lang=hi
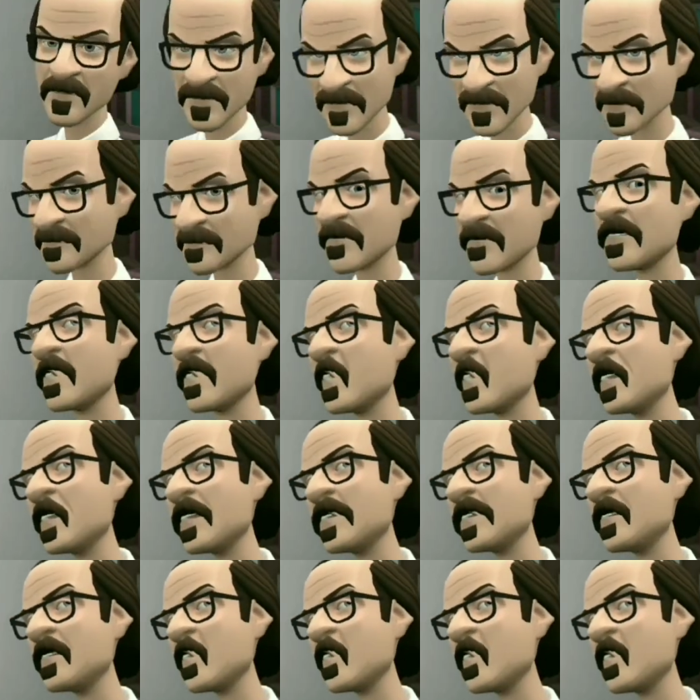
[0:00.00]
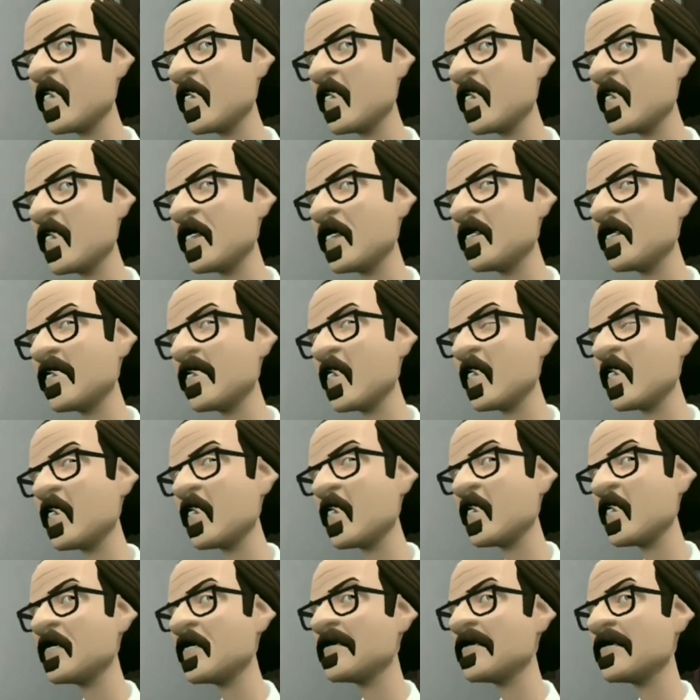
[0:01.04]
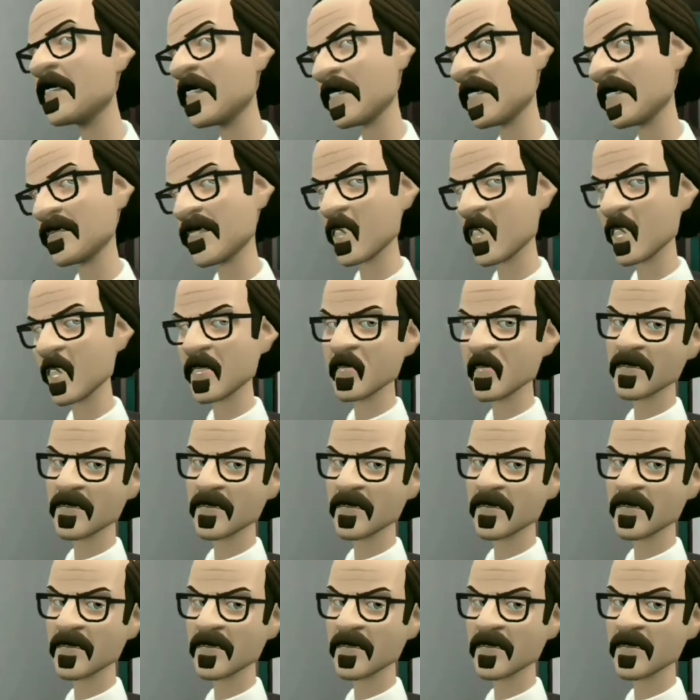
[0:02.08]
अभी तुम्हें तो, तो बोला कि तुम्हें बोलने की बीमारी है